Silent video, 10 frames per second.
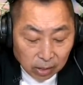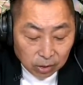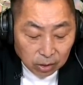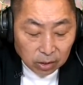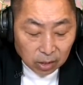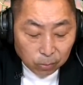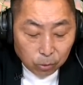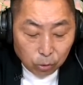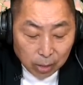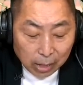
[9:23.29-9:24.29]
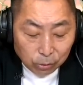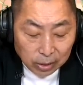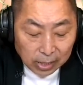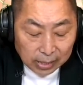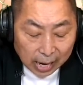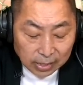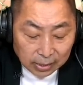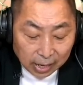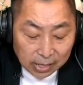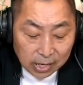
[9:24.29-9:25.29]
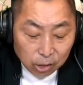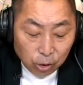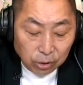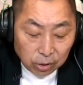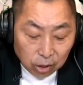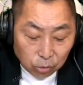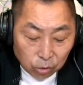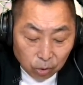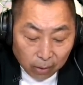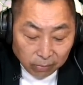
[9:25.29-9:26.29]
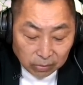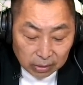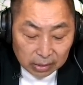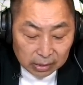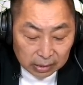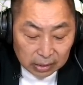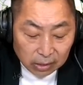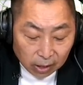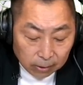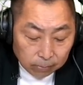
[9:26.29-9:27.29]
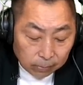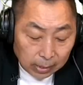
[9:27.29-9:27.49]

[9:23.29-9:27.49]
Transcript: 那因此呢，波索纳罗现在看起来，虽然支持度只有百分之四十二，